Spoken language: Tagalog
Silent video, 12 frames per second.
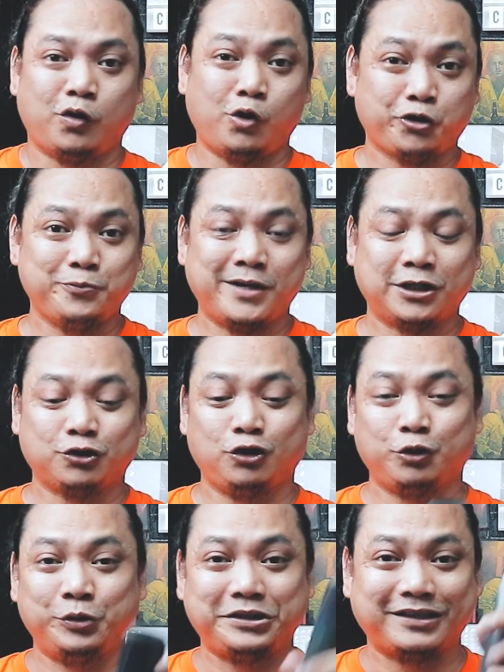Okay mga
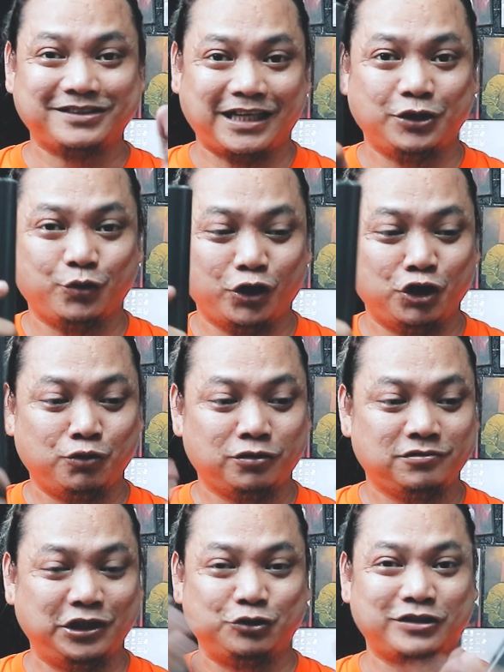tol, kung interesado
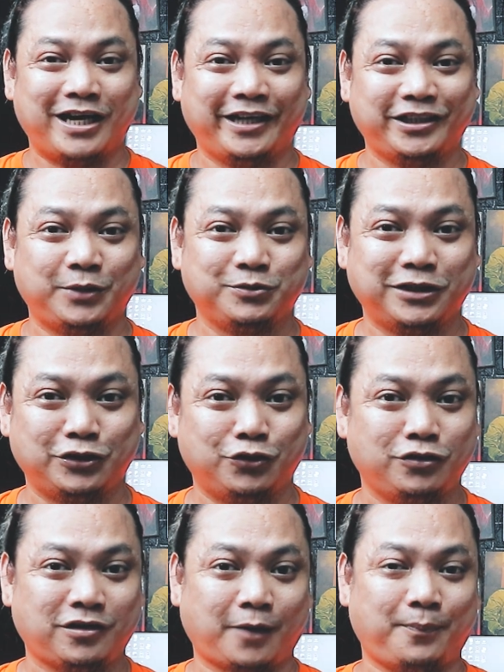kayo dito sa items na
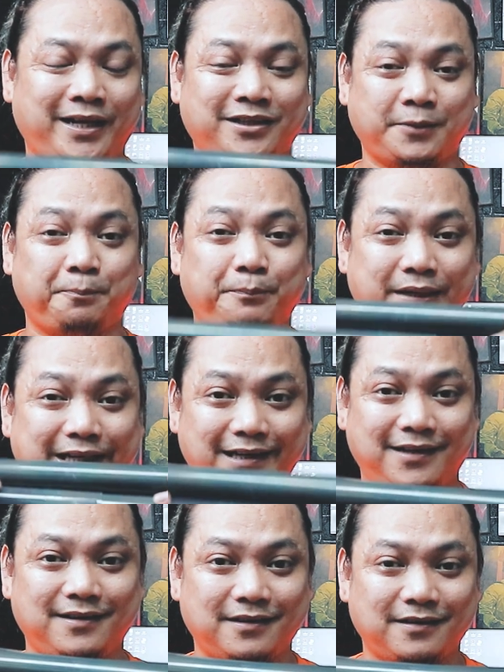to, reflective
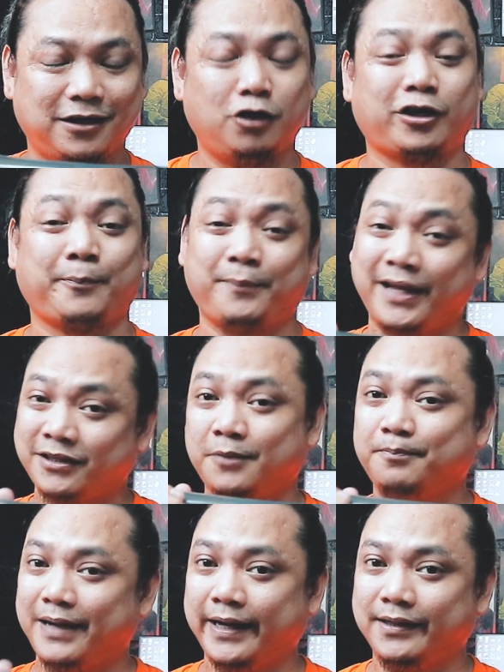vinyl o
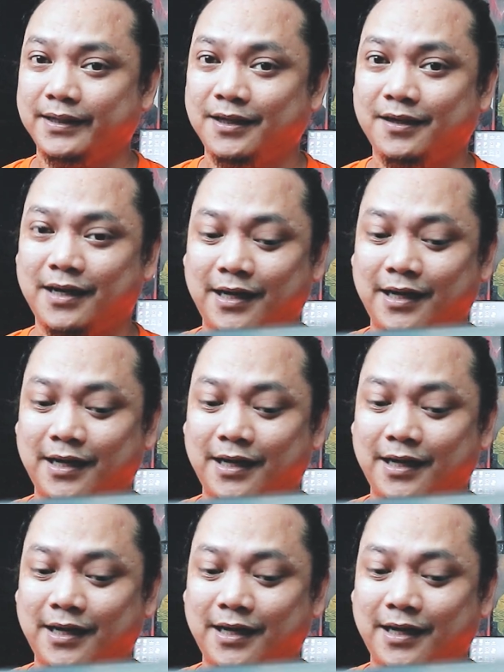reflective vinyl,